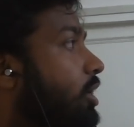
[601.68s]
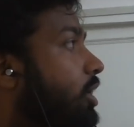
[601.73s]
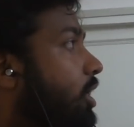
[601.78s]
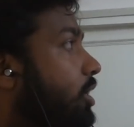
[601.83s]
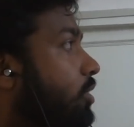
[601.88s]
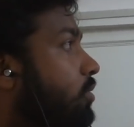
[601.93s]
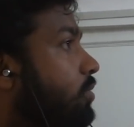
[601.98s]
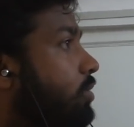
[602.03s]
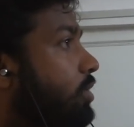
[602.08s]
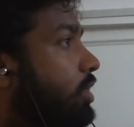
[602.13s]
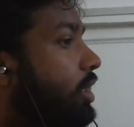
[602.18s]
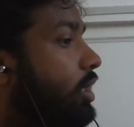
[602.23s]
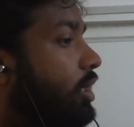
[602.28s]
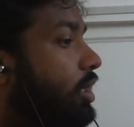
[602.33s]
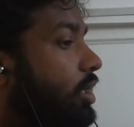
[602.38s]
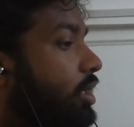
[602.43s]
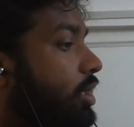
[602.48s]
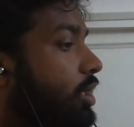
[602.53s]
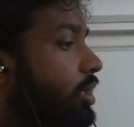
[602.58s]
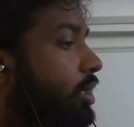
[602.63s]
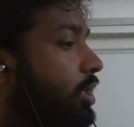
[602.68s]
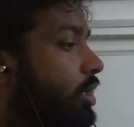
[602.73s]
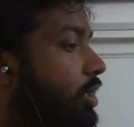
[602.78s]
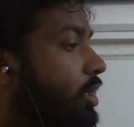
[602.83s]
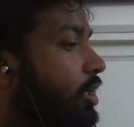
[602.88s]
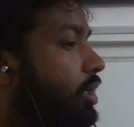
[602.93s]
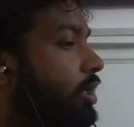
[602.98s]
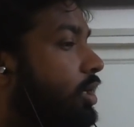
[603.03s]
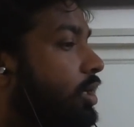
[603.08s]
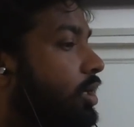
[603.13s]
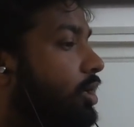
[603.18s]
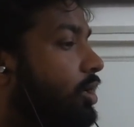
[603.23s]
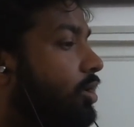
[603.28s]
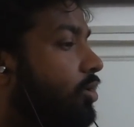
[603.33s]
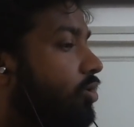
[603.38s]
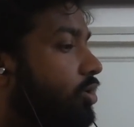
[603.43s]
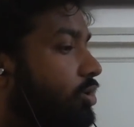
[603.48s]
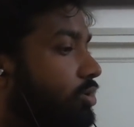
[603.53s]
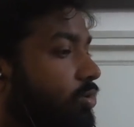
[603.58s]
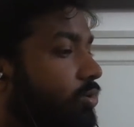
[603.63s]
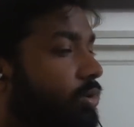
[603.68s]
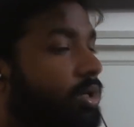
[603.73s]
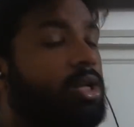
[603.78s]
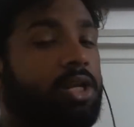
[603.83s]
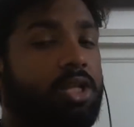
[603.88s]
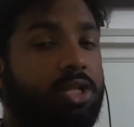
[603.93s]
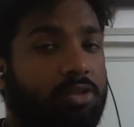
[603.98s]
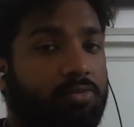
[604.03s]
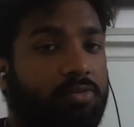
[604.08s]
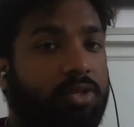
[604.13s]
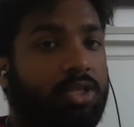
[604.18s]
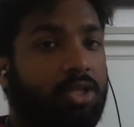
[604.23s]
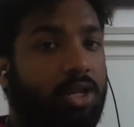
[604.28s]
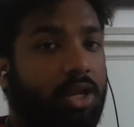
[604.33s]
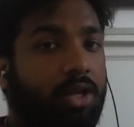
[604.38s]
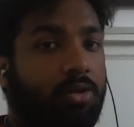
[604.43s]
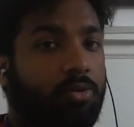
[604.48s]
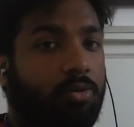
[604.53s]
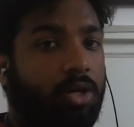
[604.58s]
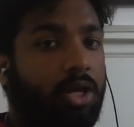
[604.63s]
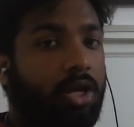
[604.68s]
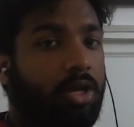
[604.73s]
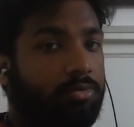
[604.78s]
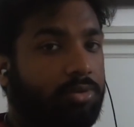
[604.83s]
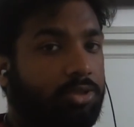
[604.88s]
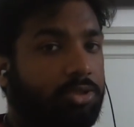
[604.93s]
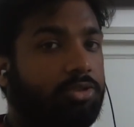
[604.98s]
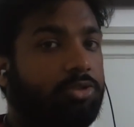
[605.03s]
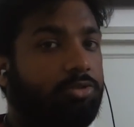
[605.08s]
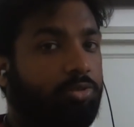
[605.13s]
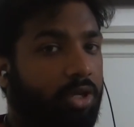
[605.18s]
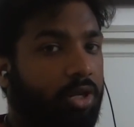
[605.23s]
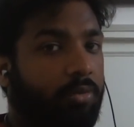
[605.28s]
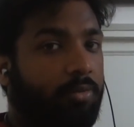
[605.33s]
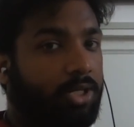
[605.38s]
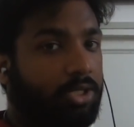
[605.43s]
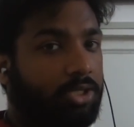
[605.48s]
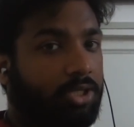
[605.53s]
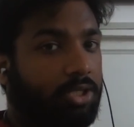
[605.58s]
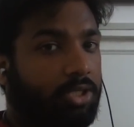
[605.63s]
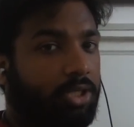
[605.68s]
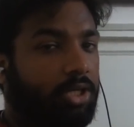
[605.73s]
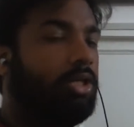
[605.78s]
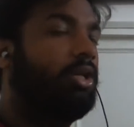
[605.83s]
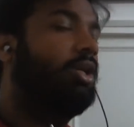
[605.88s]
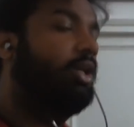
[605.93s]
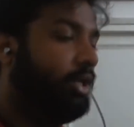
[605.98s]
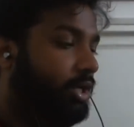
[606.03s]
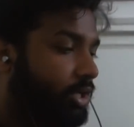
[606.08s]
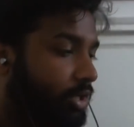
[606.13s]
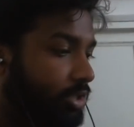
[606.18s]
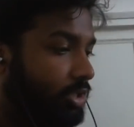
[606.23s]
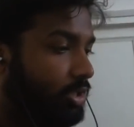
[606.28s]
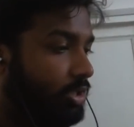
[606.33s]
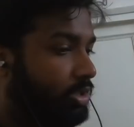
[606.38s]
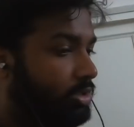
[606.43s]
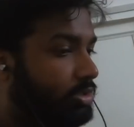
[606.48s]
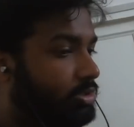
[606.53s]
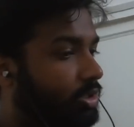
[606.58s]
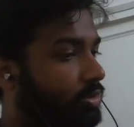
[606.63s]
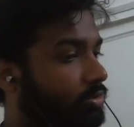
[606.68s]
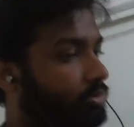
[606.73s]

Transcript: कर होके और थोड़ी नींद वींद ले लो के आपसे सवेरे बात करते हैं ठीक है